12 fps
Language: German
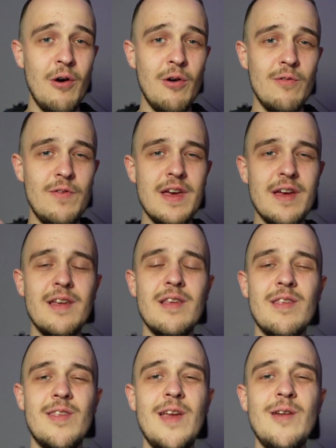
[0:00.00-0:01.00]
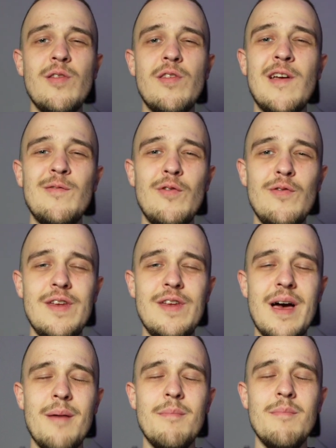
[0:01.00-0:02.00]
und wir sehen uns dann wohl
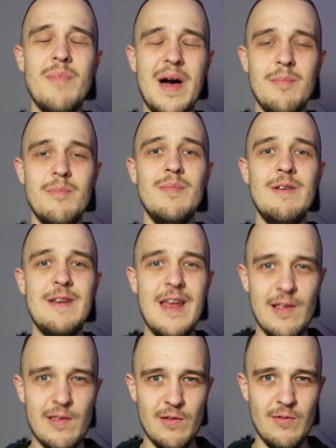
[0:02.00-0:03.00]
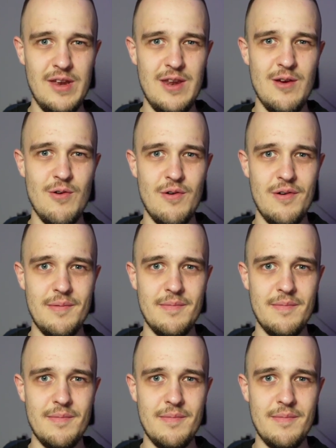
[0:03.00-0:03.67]
wieder beim nächsten Video.